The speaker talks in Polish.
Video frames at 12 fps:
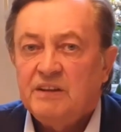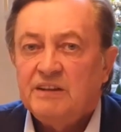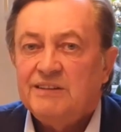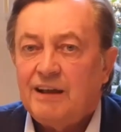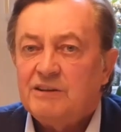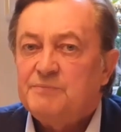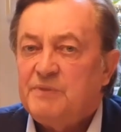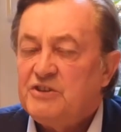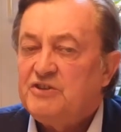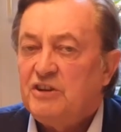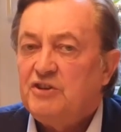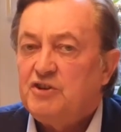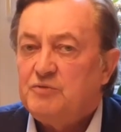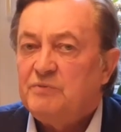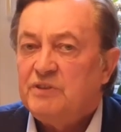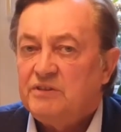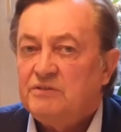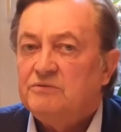Tam
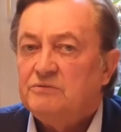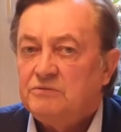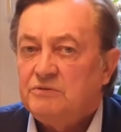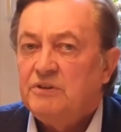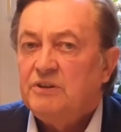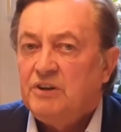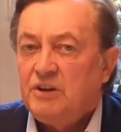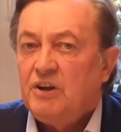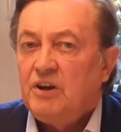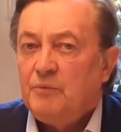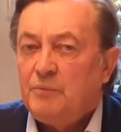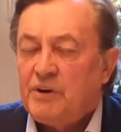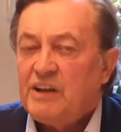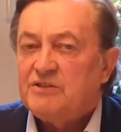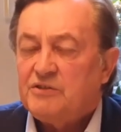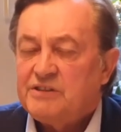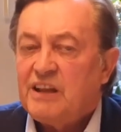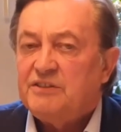spędziliśmy, po raz
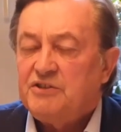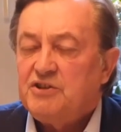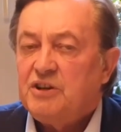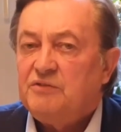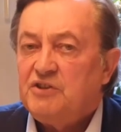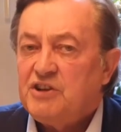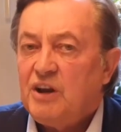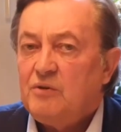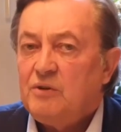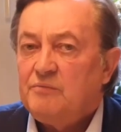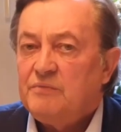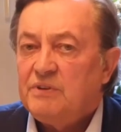ostatni się widziałem,